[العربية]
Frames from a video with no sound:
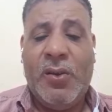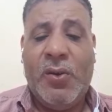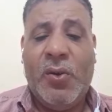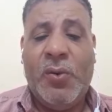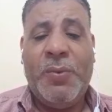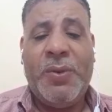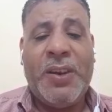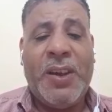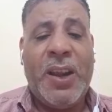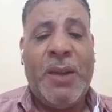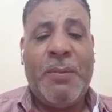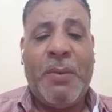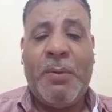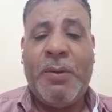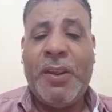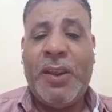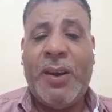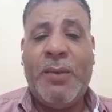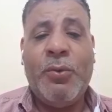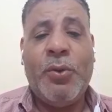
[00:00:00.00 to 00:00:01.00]
وبيتكلم مع
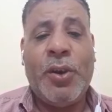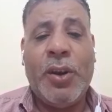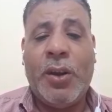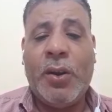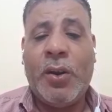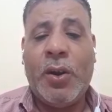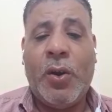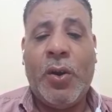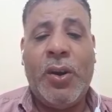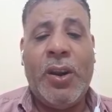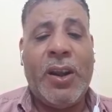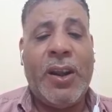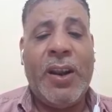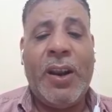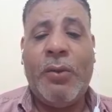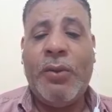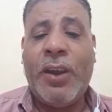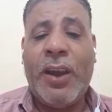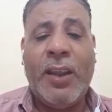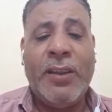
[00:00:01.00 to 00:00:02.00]
المريض انا ممكن اقول لك انا
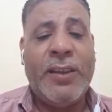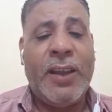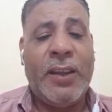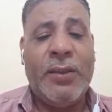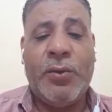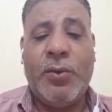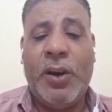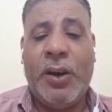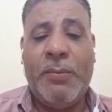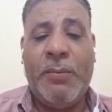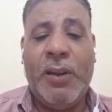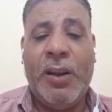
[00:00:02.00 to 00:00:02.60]
لو دخلت عنده